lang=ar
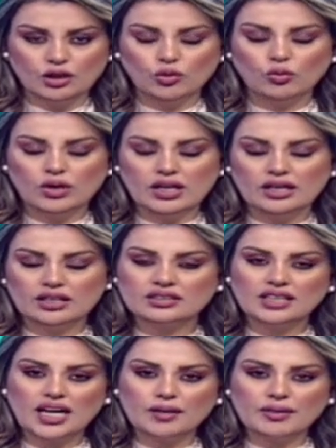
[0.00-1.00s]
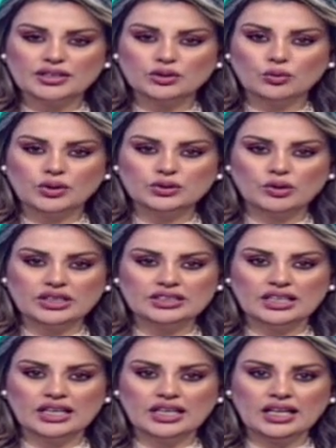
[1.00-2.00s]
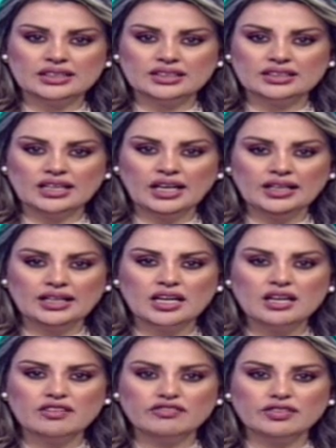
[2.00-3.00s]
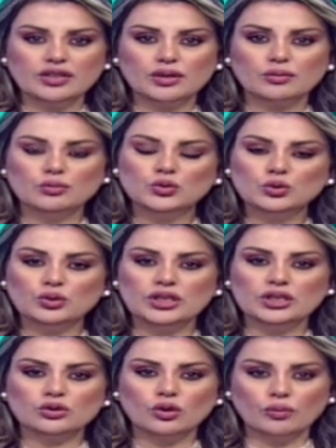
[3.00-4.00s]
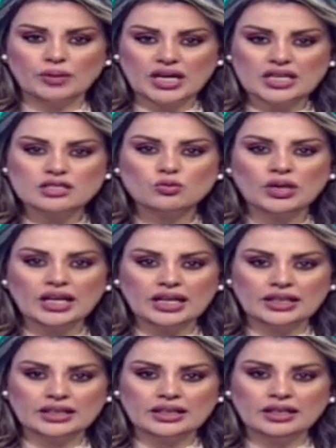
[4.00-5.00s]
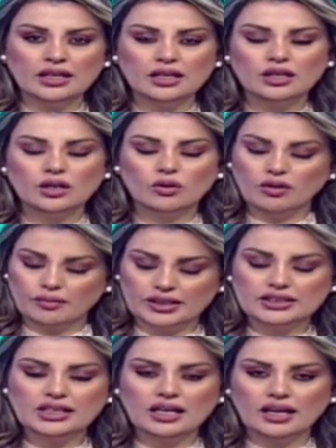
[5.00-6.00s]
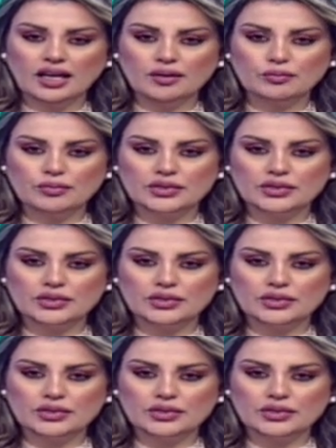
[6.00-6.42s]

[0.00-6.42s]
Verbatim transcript: واقتحمت قوات الاحتلال عدة أحياء في مدن طوباس والخليل وبيت لحم